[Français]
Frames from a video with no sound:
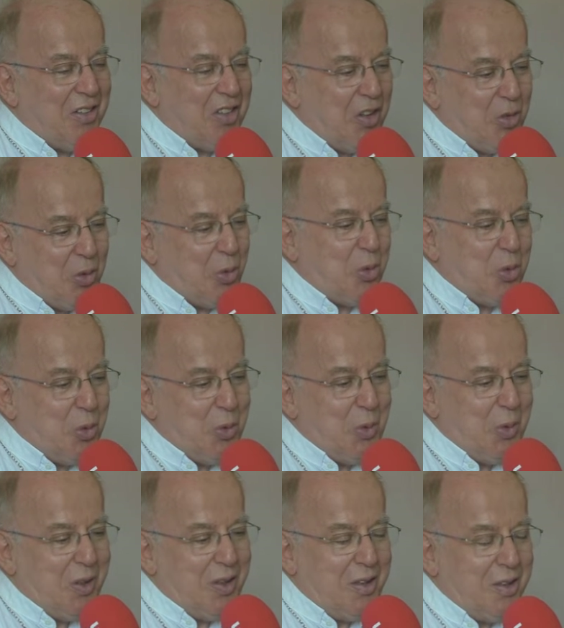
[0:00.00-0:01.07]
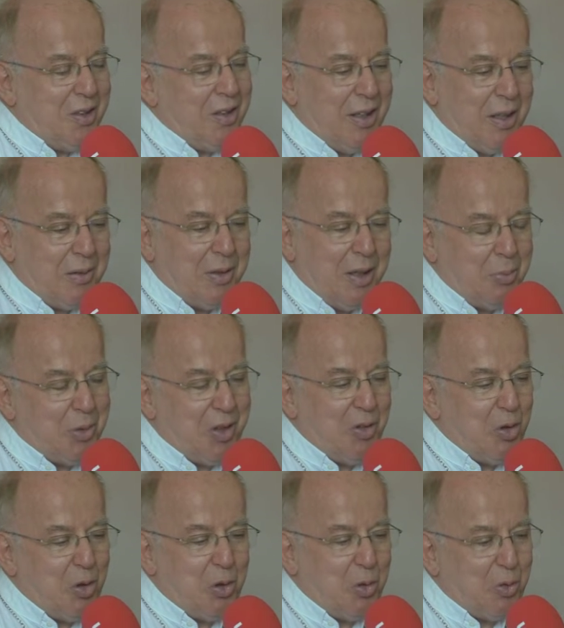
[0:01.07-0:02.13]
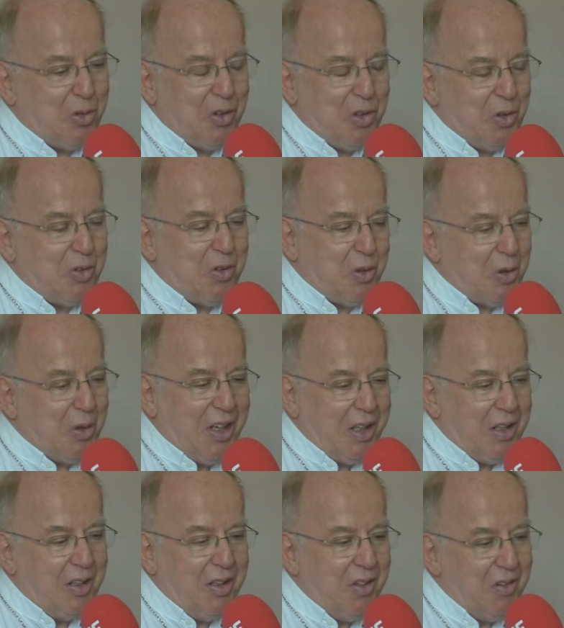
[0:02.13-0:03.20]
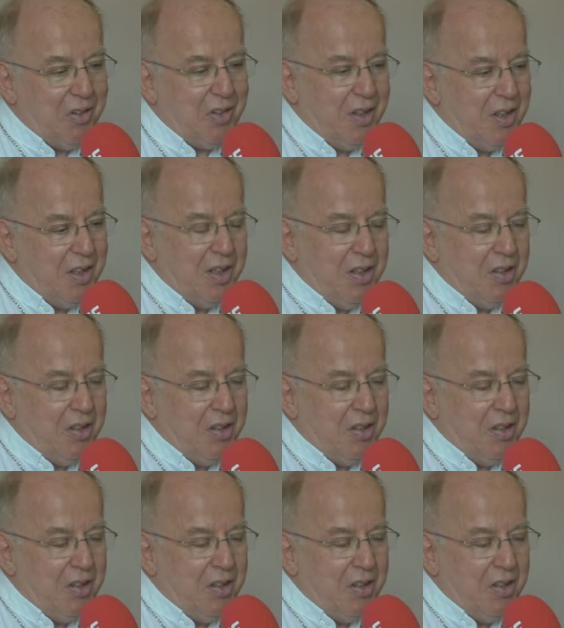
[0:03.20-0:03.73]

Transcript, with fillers: c'est surtout la, la, prise de conscience que l'Église,